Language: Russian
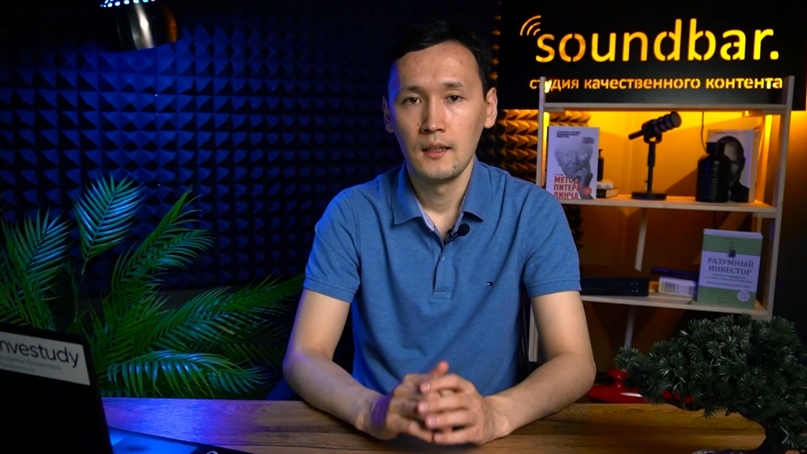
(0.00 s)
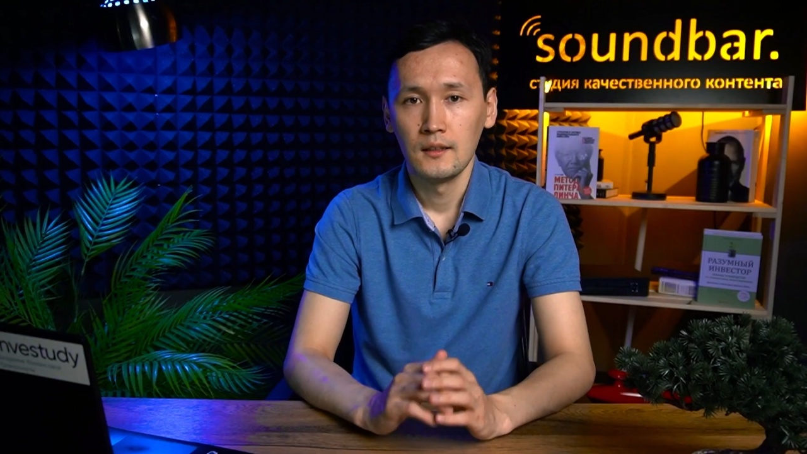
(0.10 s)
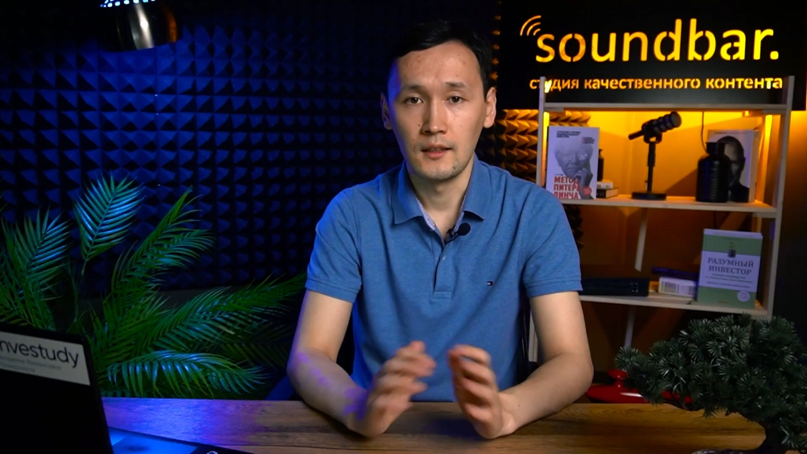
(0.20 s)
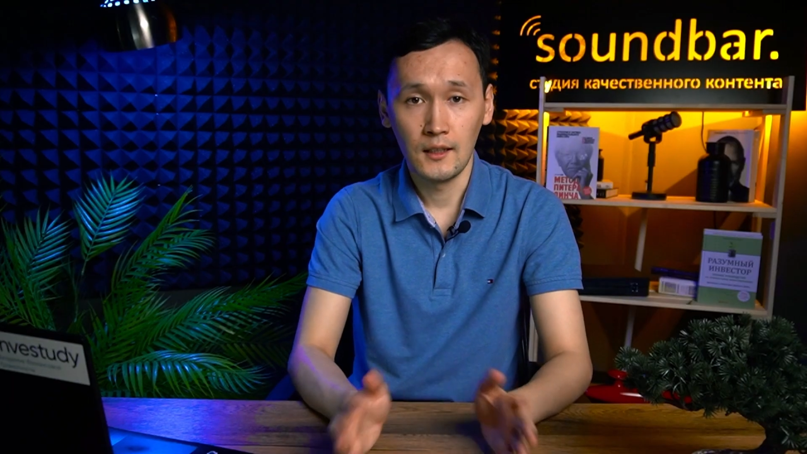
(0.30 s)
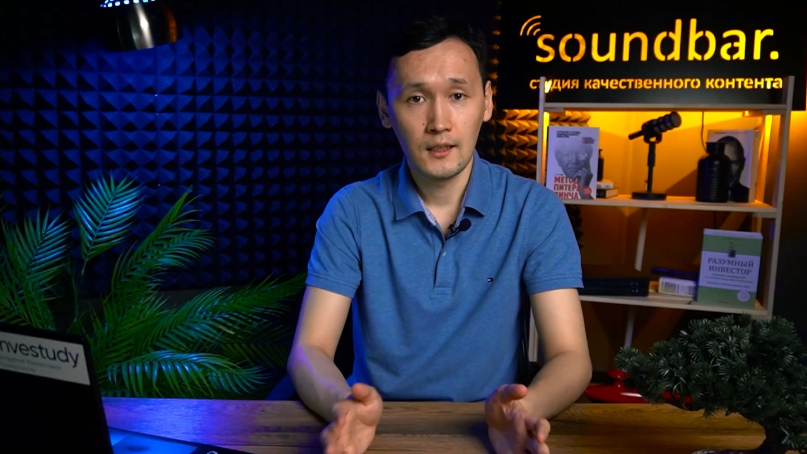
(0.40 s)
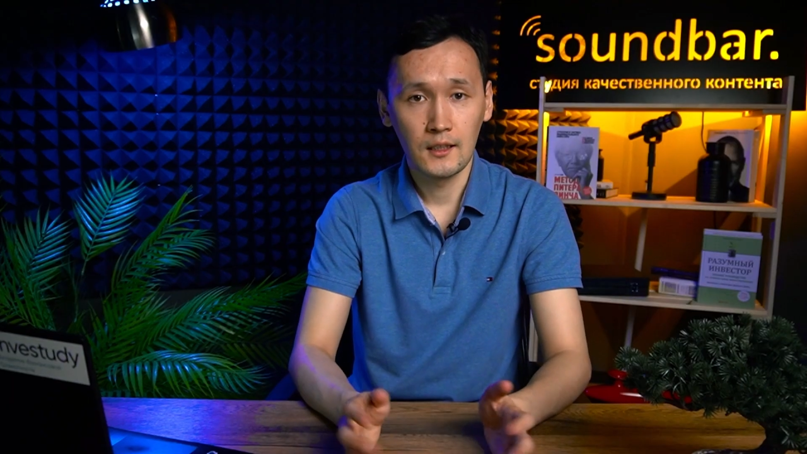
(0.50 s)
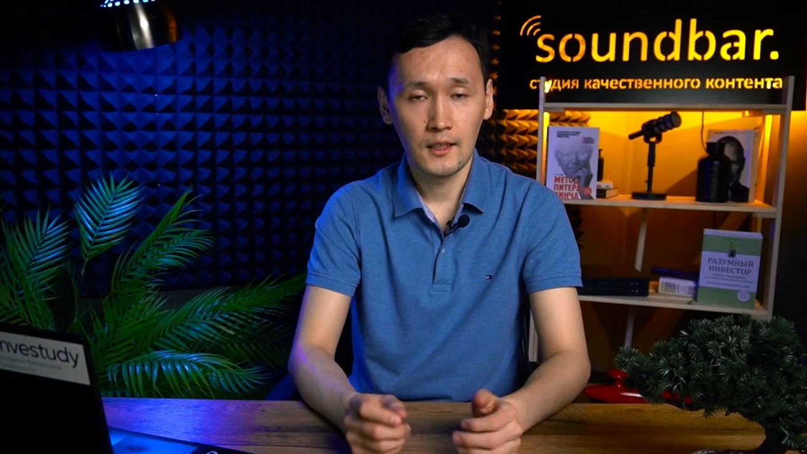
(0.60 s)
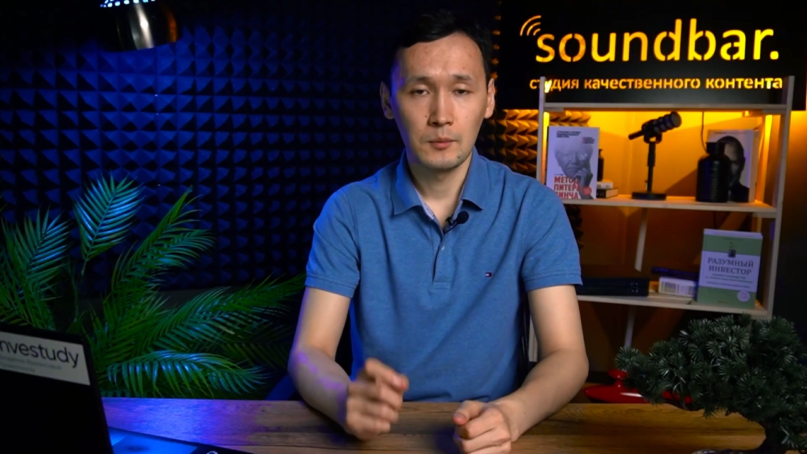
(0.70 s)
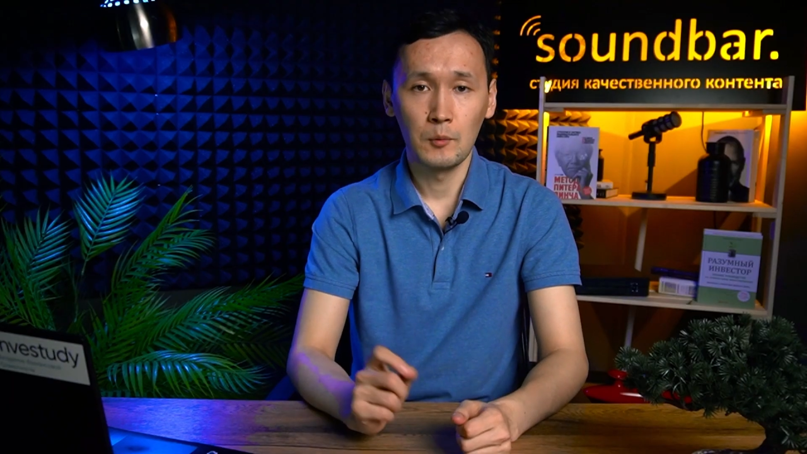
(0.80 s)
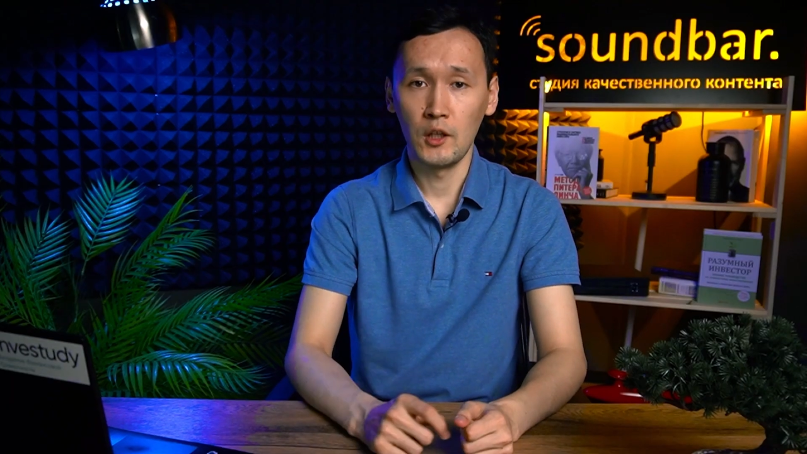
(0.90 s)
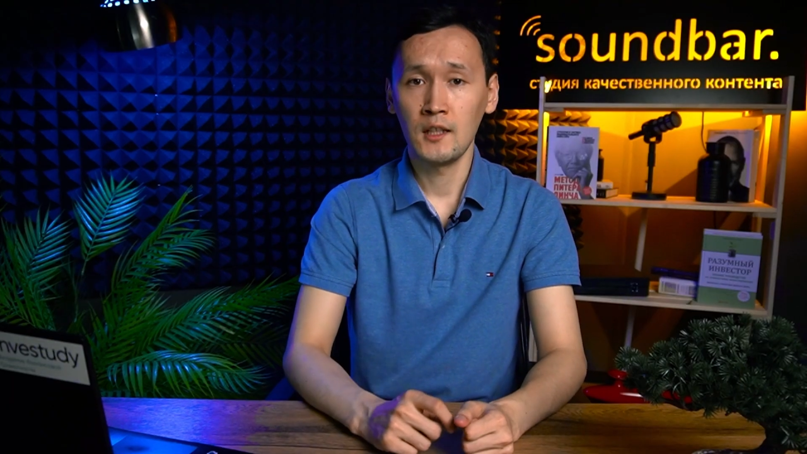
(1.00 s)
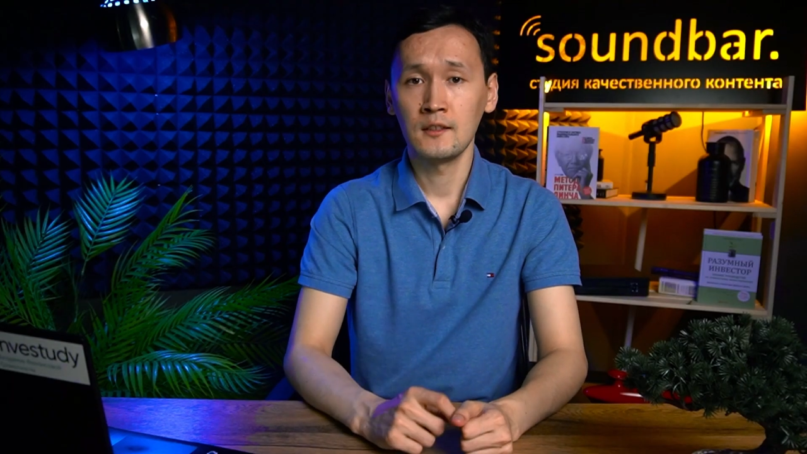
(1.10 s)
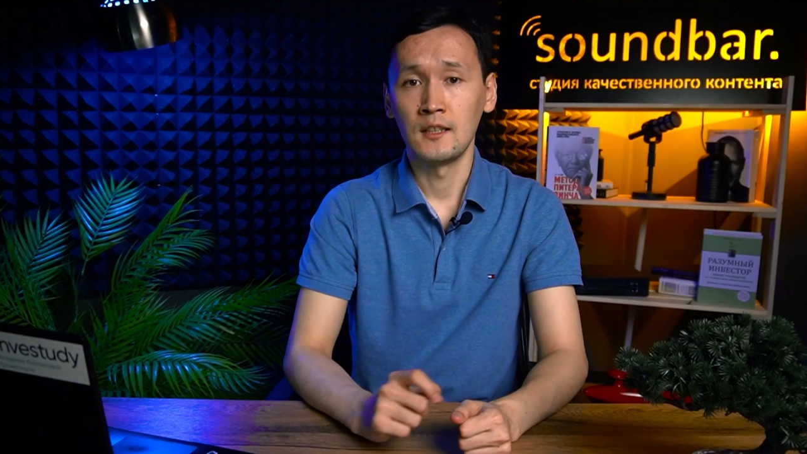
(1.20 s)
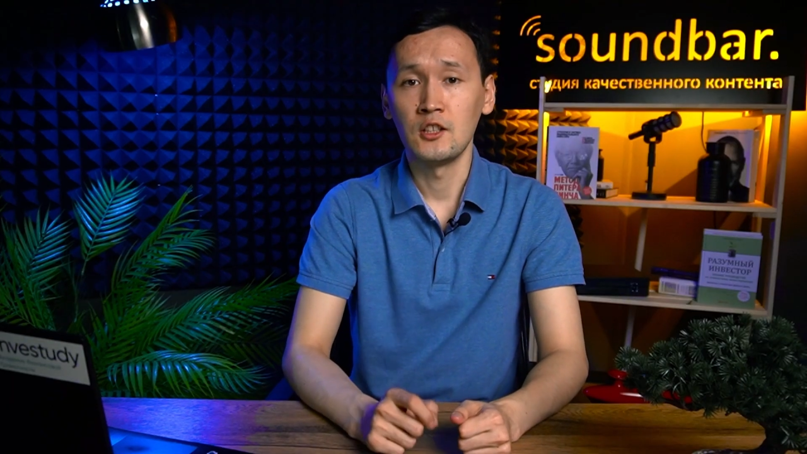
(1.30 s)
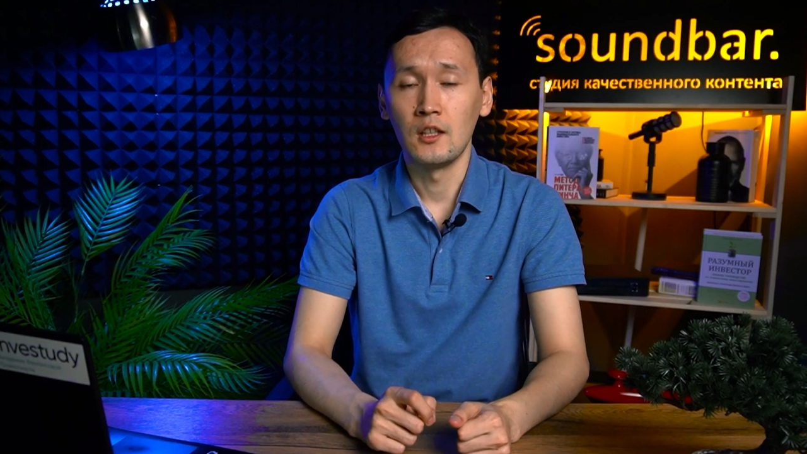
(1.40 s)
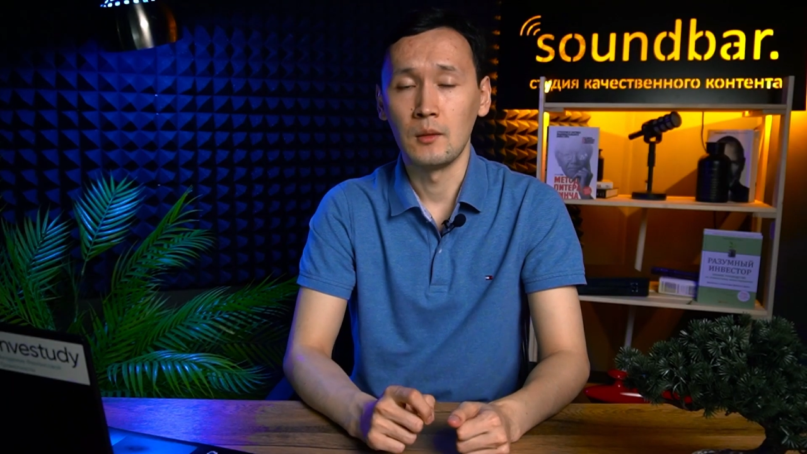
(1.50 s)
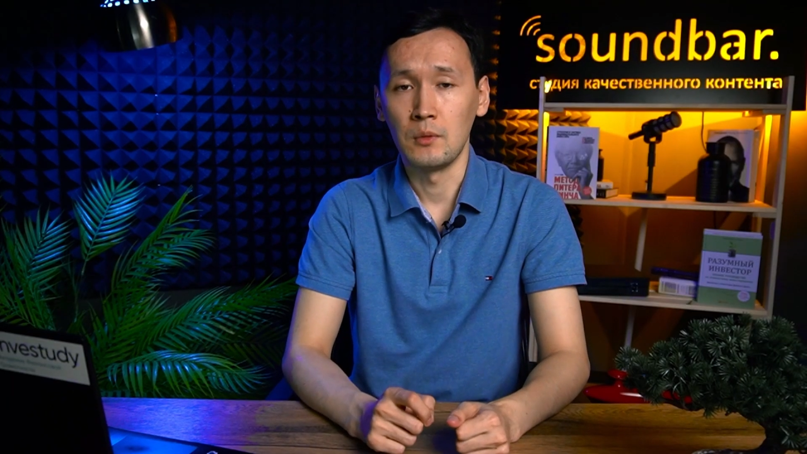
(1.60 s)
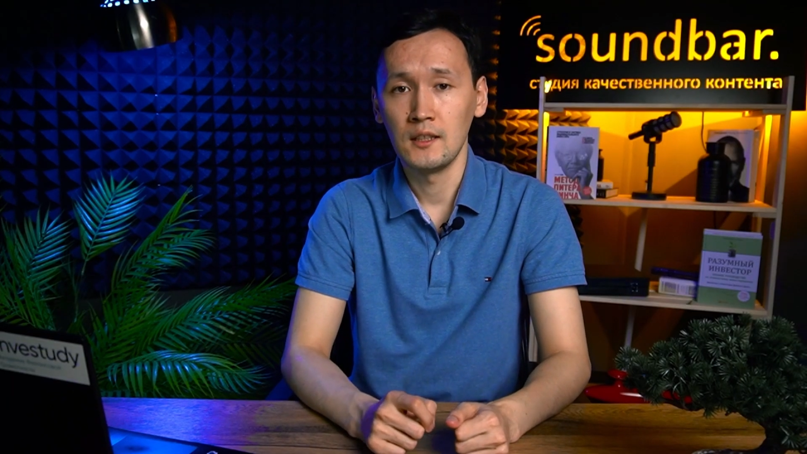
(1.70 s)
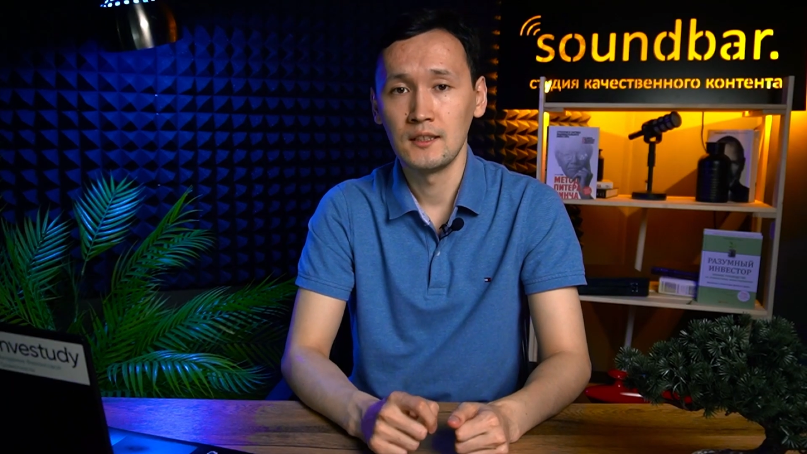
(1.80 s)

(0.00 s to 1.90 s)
Тогда как раз популярность начали набирать